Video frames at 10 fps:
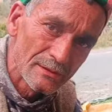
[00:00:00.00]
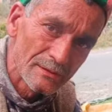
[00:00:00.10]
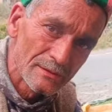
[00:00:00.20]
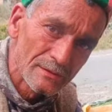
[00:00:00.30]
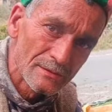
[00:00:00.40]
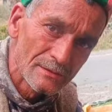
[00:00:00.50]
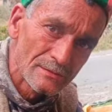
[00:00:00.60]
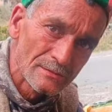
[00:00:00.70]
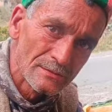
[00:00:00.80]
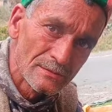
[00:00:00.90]
ये किन्नौर
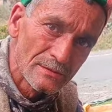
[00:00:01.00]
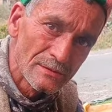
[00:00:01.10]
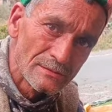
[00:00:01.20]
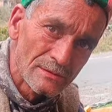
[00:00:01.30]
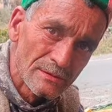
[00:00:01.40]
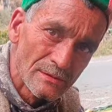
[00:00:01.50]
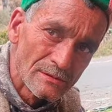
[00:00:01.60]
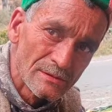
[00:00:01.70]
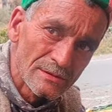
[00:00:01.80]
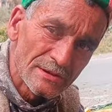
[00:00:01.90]
जिले में पड़ा है शिमला
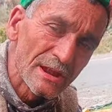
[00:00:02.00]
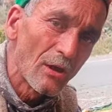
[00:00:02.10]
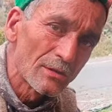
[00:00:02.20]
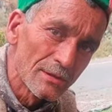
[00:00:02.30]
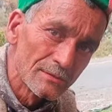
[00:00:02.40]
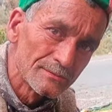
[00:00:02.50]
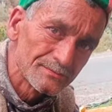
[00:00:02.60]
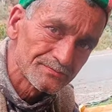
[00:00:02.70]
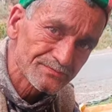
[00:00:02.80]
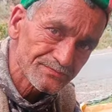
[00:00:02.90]
में किन्नौर
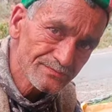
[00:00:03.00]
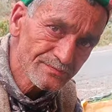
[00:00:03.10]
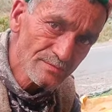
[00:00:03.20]
किन्नौर